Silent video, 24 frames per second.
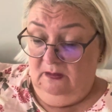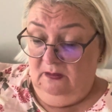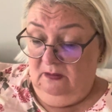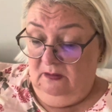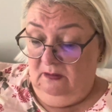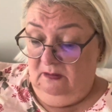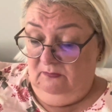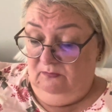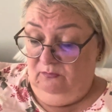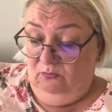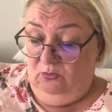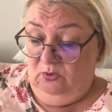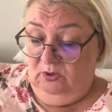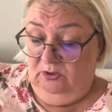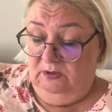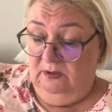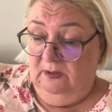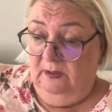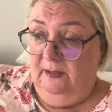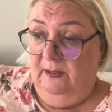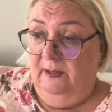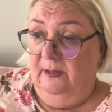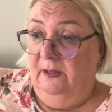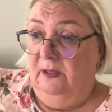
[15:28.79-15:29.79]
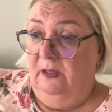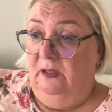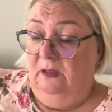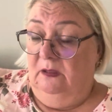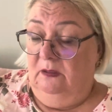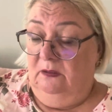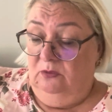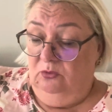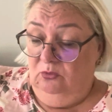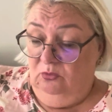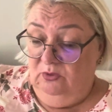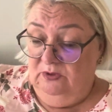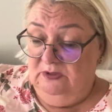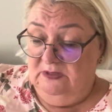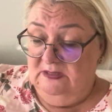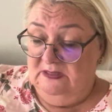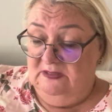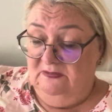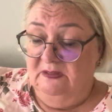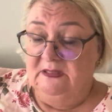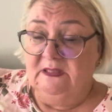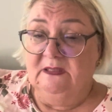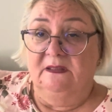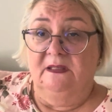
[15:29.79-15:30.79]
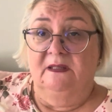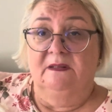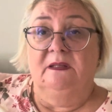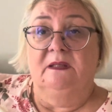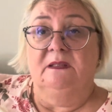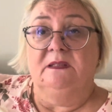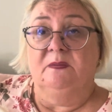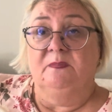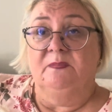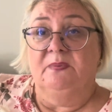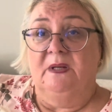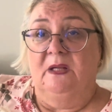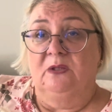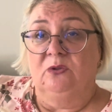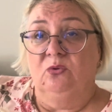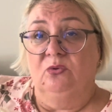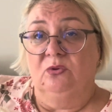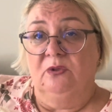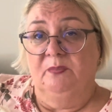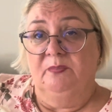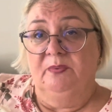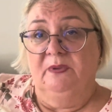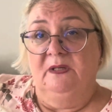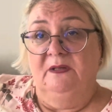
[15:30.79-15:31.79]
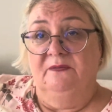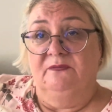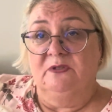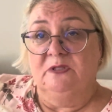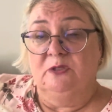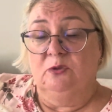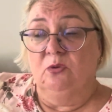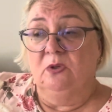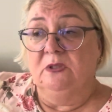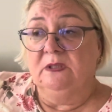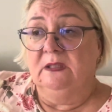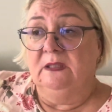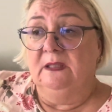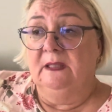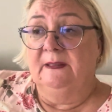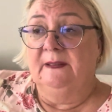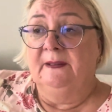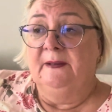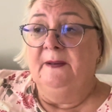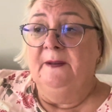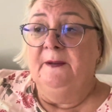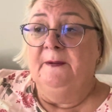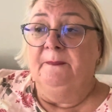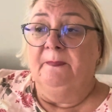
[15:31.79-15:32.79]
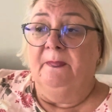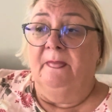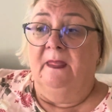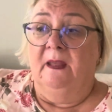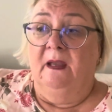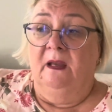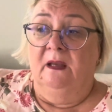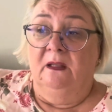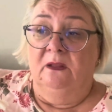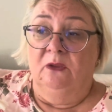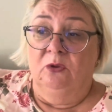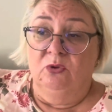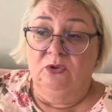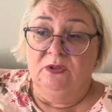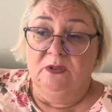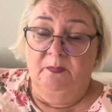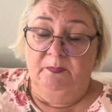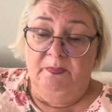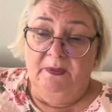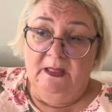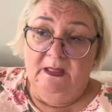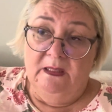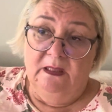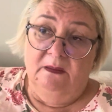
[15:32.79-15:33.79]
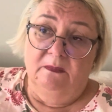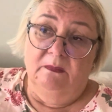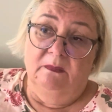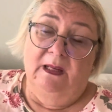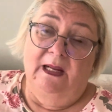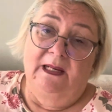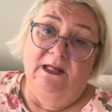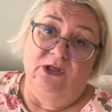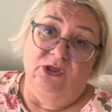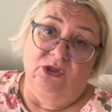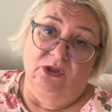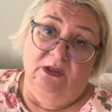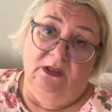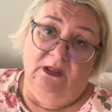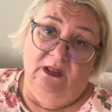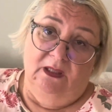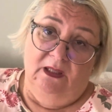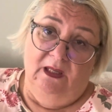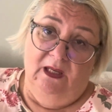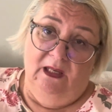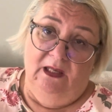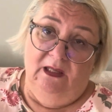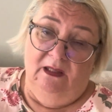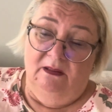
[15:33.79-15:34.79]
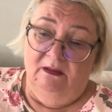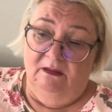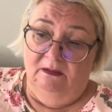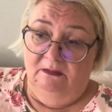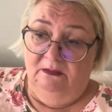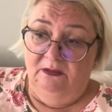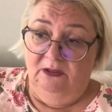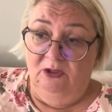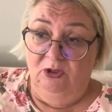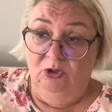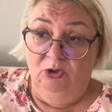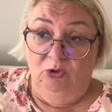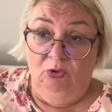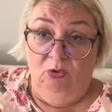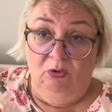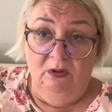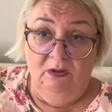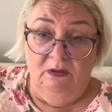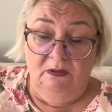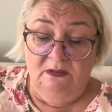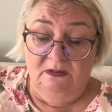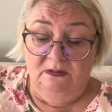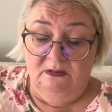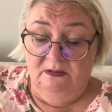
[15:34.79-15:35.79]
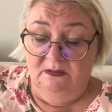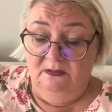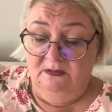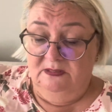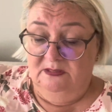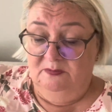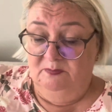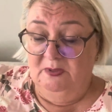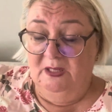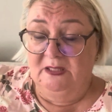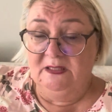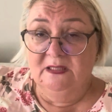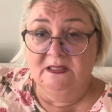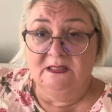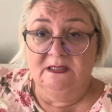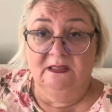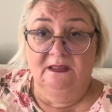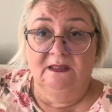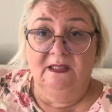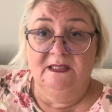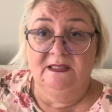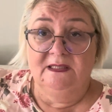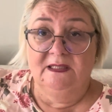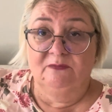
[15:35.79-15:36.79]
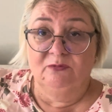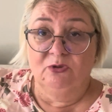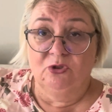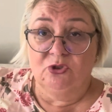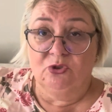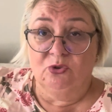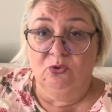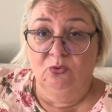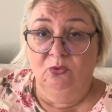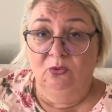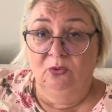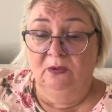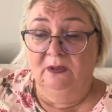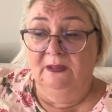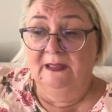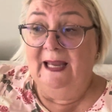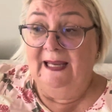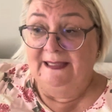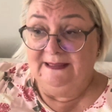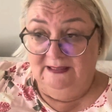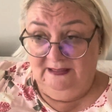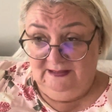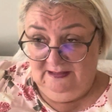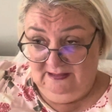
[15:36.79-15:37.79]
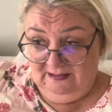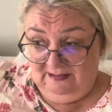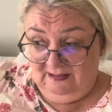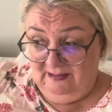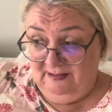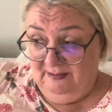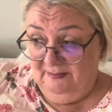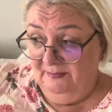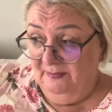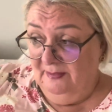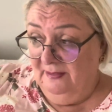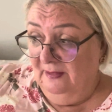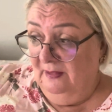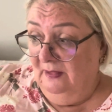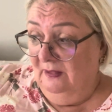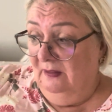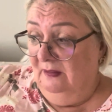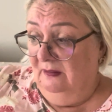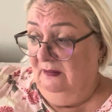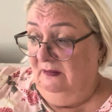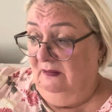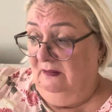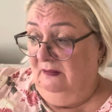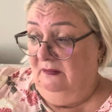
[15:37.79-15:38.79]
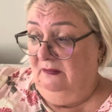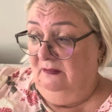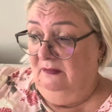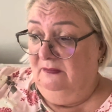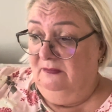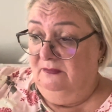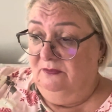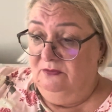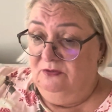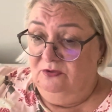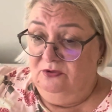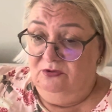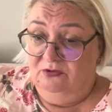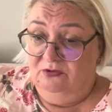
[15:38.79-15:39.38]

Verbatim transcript: Вот. И, ну и действительно, температуры были высокие, Э, Но ну, теперь мальчик Эль Ниньо э, сменится на девочку Ланинья. Э,